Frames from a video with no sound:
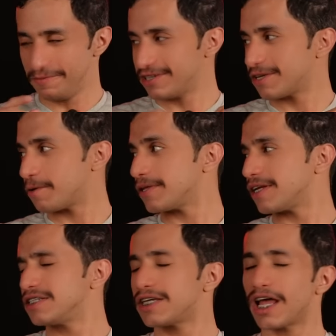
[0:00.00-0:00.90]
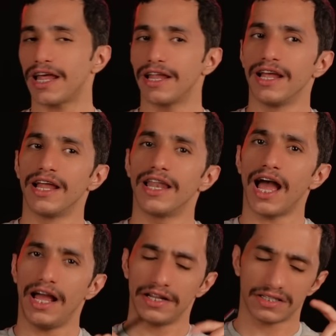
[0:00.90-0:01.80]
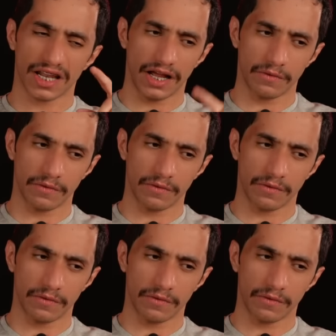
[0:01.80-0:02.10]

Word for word: المحتوى بدري وفعل لا احنا صراحه